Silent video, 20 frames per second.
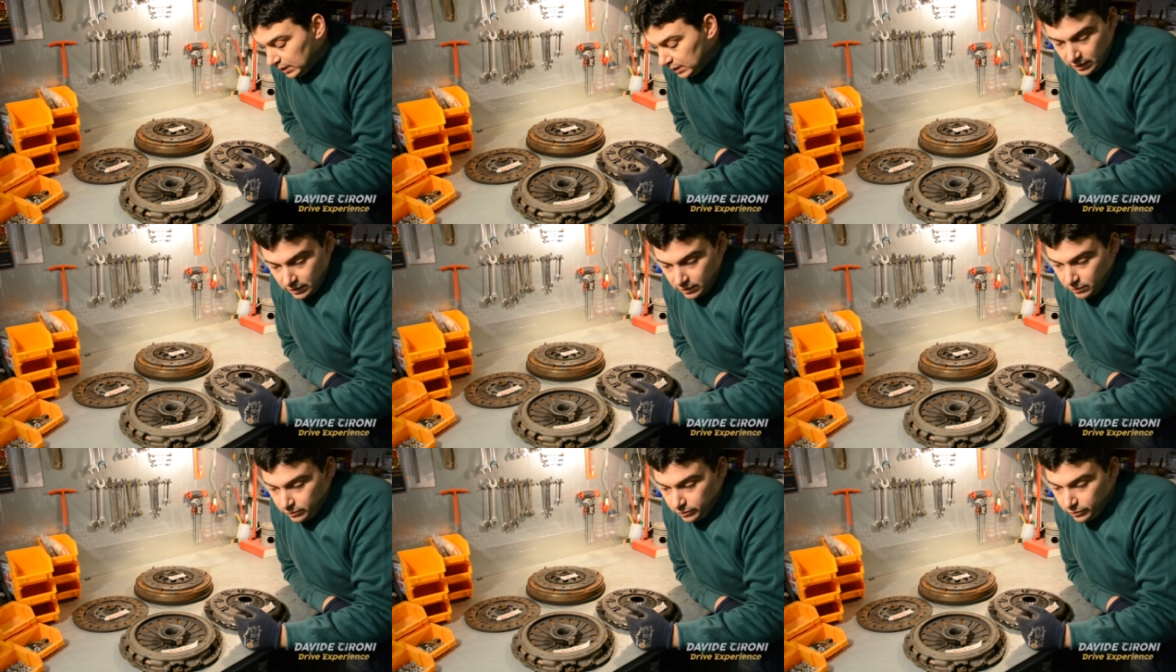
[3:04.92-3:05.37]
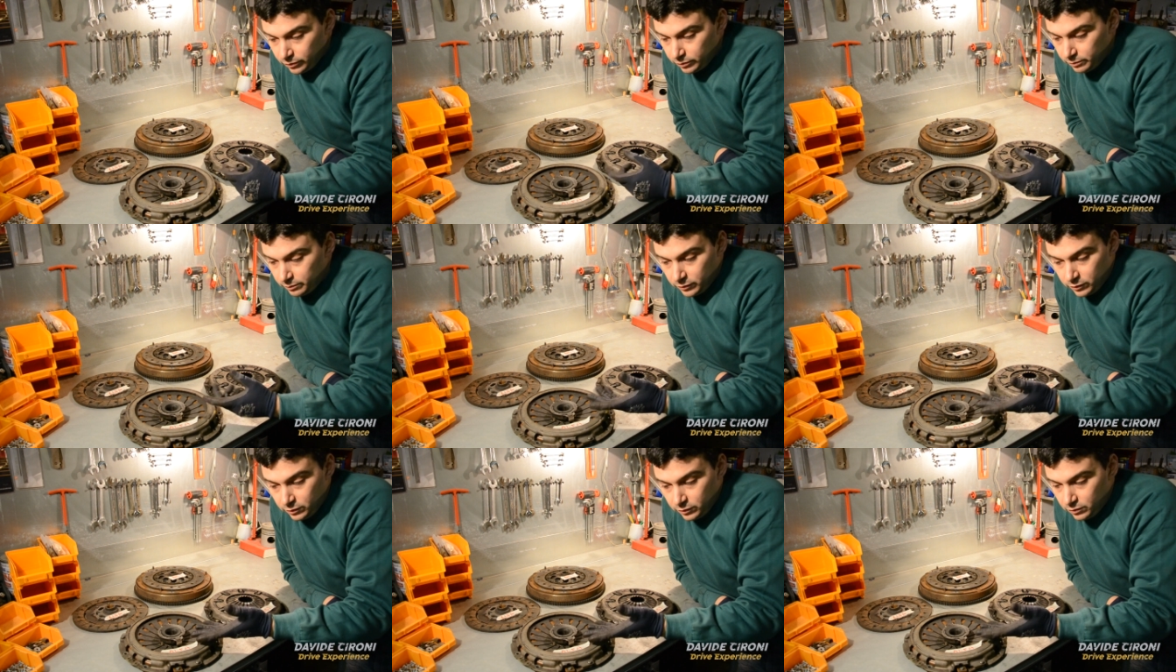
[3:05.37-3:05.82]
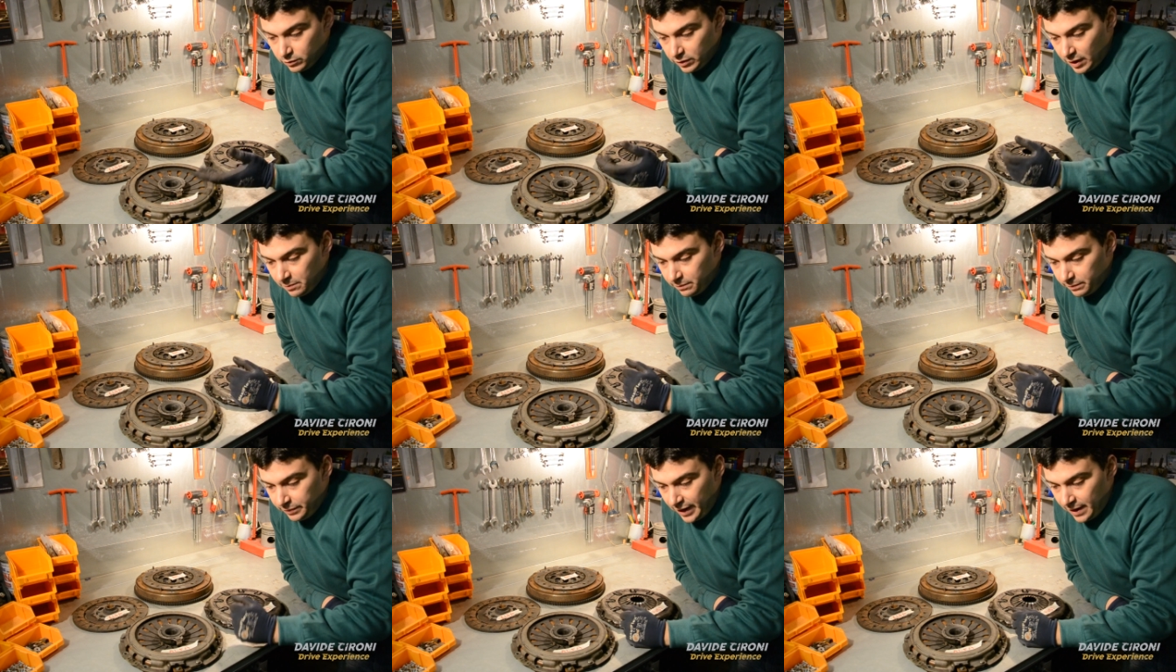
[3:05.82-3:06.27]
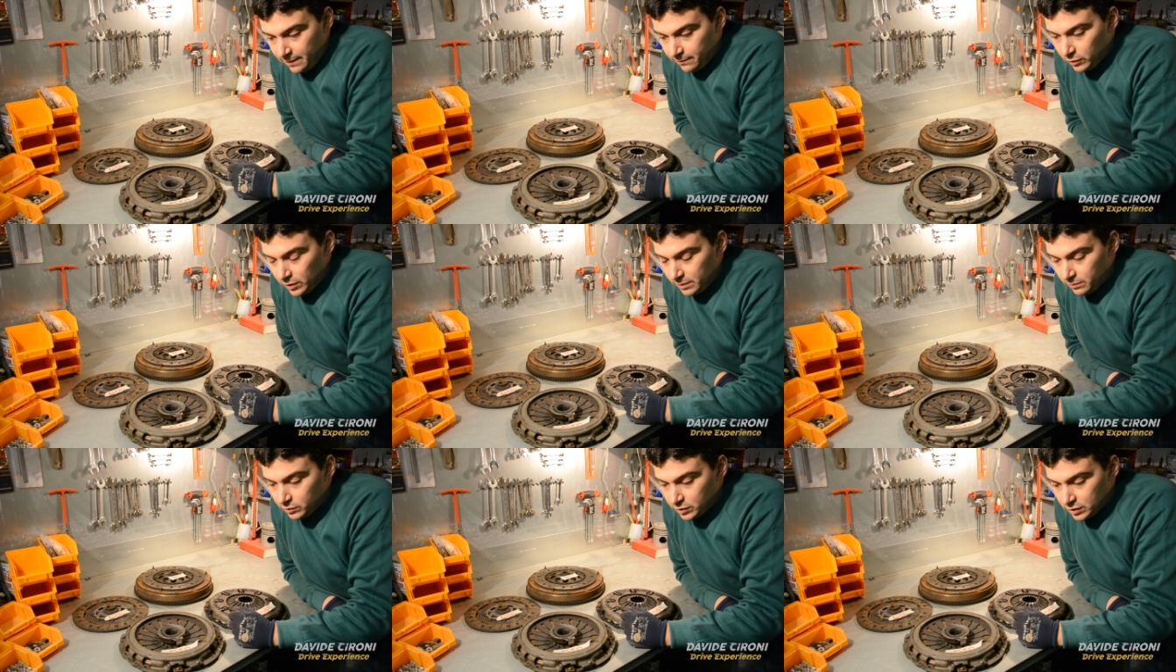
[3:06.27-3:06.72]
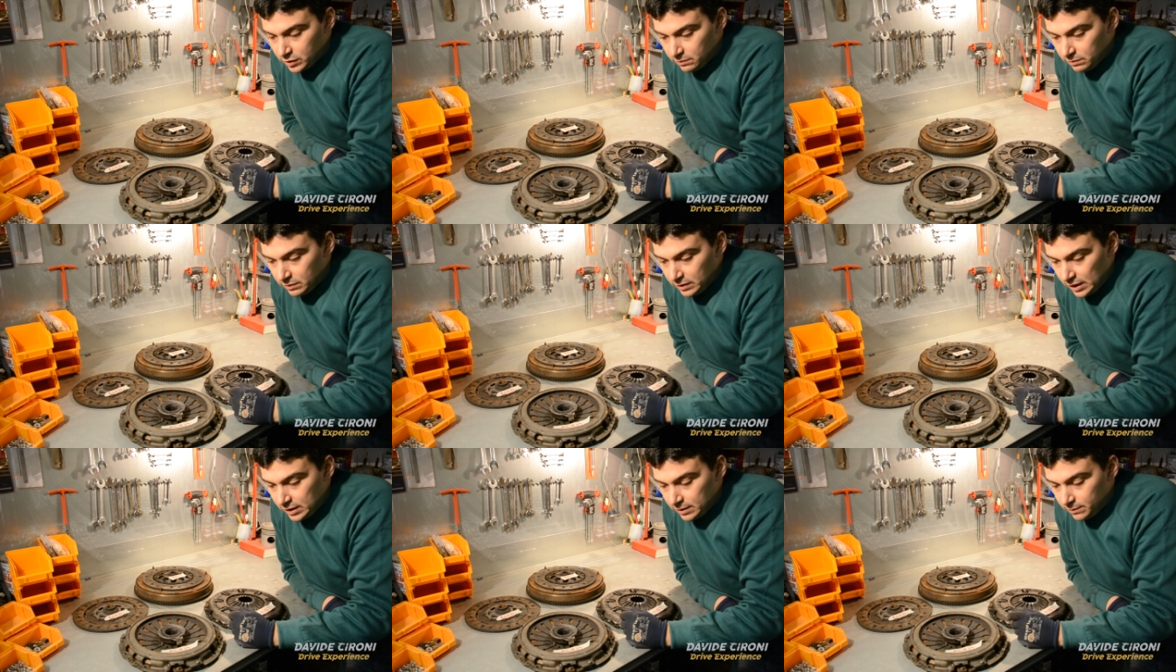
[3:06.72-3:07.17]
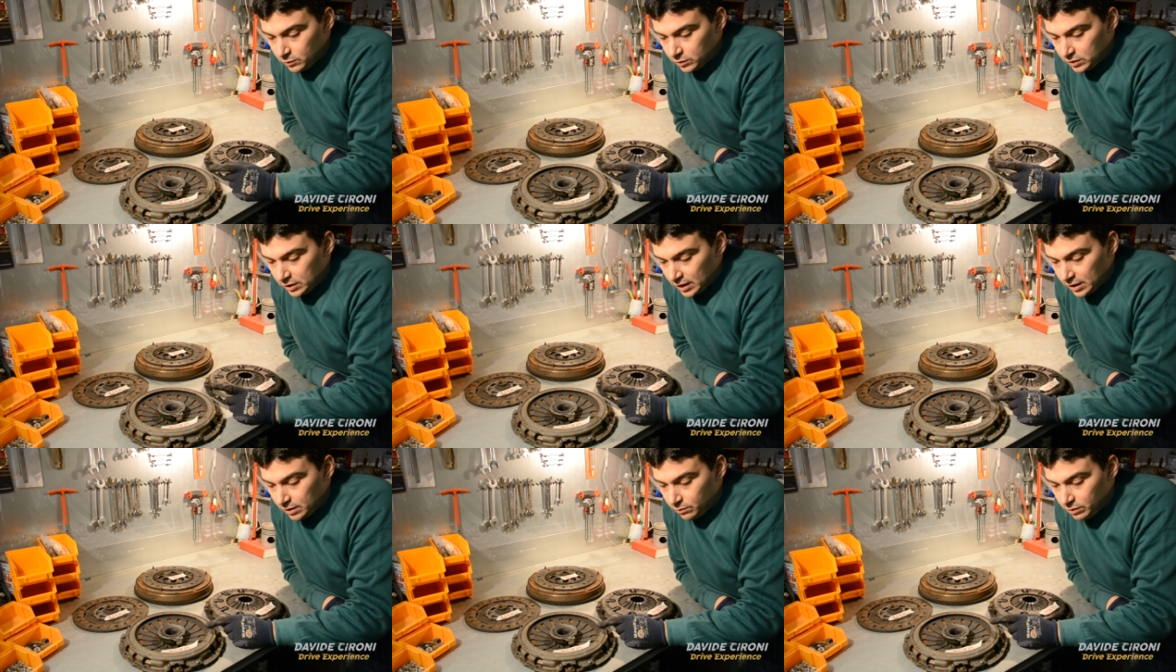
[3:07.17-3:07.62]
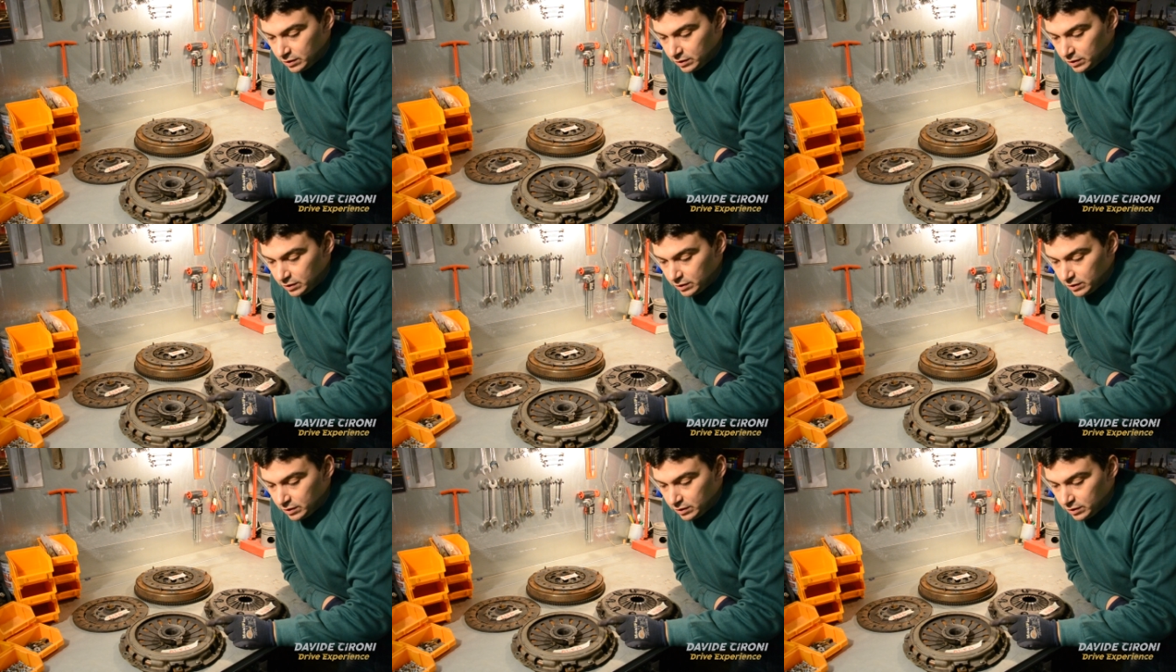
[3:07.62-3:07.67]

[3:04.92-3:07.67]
eh, non, non, abbiamo la possibilità di montare